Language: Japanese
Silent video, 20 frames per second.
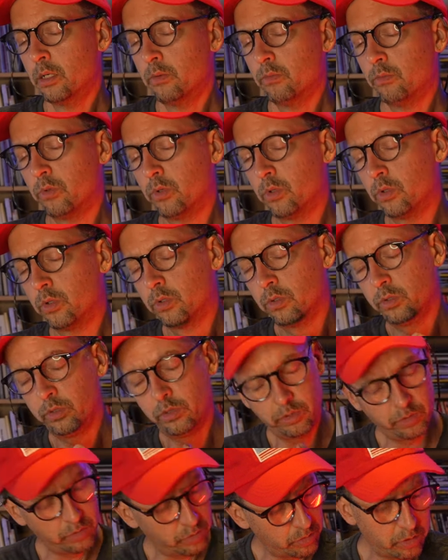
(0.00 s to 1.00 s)
もう
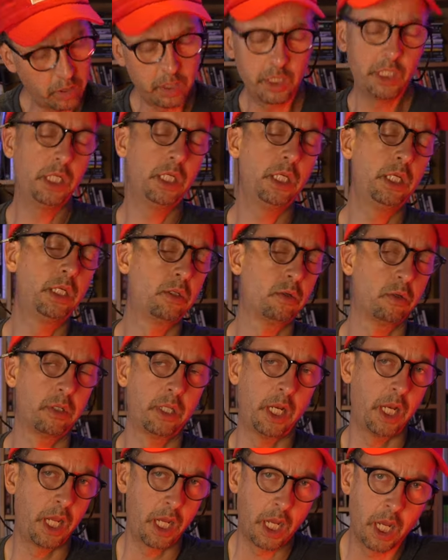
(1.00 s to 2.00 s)
本当にいい人
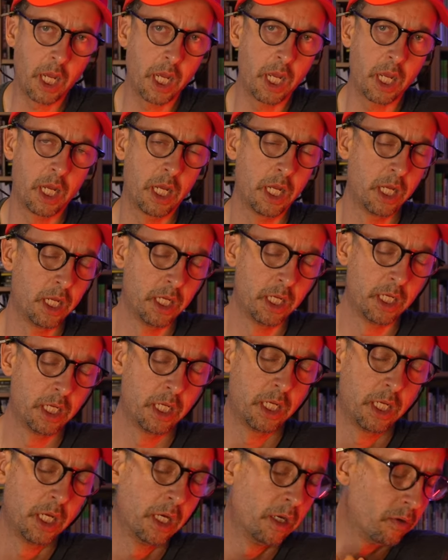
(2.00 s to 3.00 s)
でね
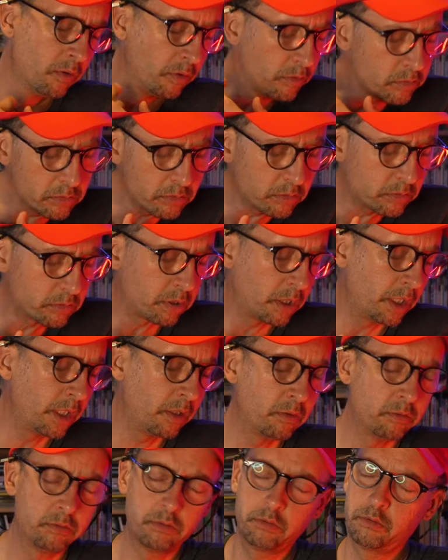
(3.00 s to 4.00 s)
本当に
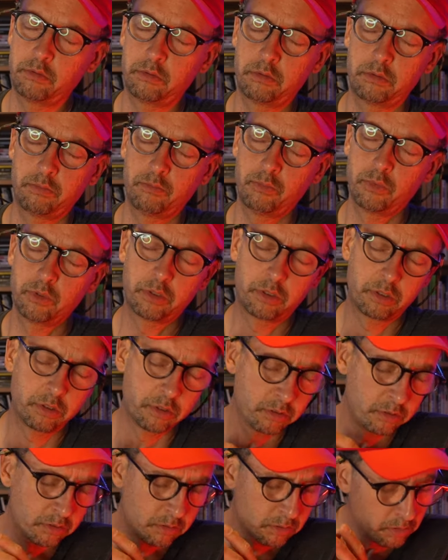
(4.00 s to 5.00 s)
本当もうす
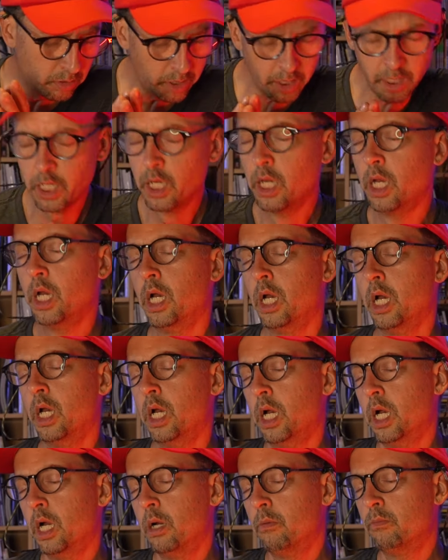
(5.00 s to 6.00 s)
んごい
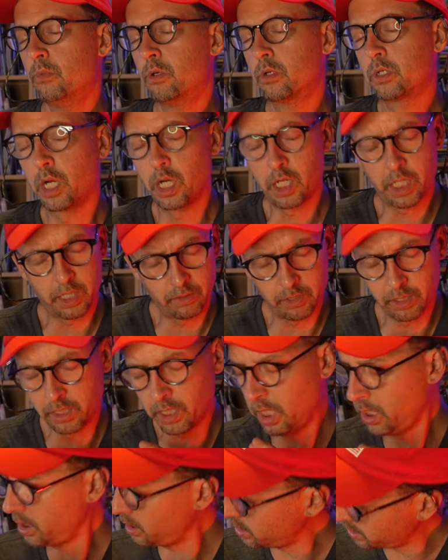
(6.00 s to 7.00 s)
もう彼は
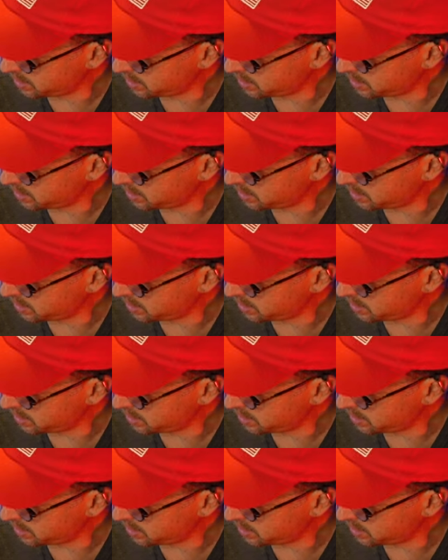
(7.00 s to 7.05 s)
なん